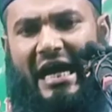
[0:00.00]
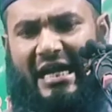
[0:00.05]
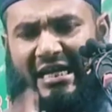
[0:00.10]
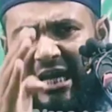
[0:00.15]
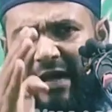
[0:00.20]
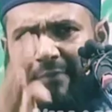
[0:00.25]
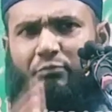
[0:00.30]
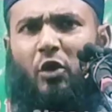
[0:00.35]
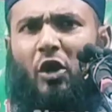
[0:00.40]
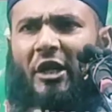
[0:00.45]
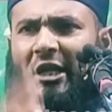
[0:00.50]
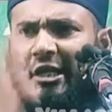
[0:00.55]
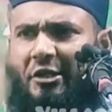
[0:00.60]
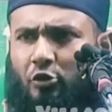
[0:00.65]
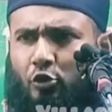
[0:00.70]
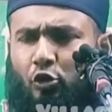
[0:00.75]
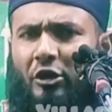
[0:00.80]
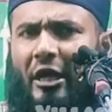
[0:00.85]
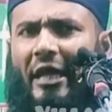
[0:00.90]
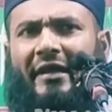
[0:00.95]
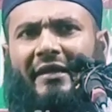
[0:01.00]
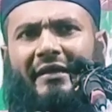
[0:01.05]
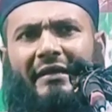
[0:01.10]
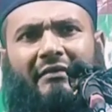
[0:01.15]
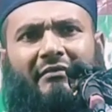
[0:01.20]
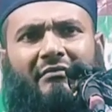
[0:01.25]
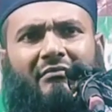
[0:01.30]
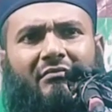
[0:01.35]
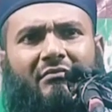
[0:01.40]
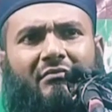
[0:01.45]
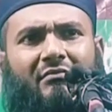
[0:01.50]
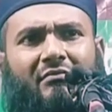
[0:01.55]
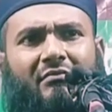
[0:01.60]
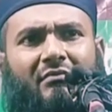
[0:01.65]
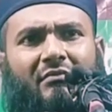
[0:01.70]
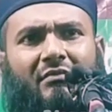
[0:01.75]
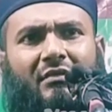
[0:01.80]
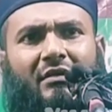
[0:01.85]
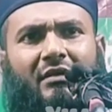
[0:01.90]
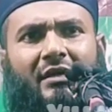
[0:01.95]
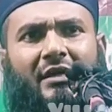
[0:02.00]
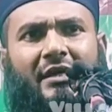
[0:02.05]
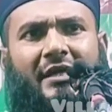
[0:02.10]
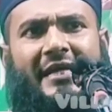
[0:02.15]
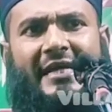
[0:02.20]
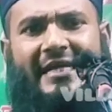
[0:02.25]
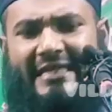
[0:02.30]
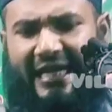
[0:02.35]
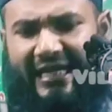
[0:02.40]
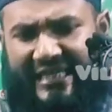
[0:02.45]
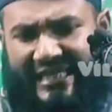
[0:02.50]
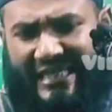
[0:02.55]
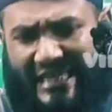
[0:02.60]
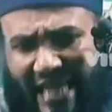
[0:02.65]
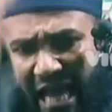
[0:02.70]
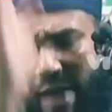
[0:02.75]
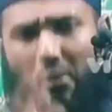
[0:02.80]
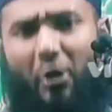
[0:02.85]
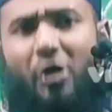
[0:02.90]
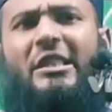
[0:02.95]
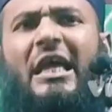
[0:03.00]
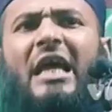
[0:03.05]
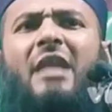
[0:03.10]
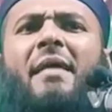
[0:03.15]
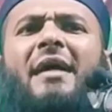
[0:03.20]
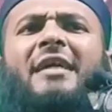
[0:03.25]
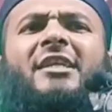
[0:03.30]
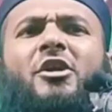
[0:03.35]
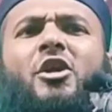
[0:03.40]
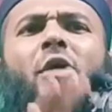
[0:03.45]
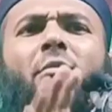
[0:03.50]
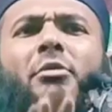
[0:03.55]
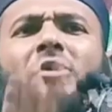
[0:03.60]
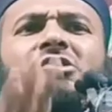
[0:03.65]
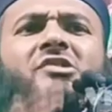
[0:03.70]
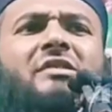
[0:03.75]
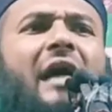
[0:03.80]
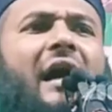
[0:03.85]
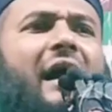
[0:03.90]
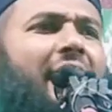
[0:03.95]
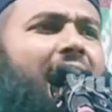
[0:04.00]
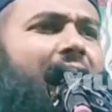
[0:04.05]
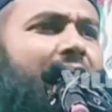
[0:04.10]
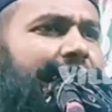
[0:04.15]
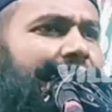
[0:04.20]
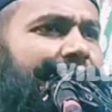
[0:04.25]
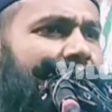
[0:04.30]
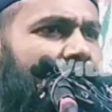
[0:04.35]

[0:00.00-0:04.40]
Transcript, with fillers: যার নাম তো অনেক দূরে এটা কিয়ামতের মাঠের অবস্থা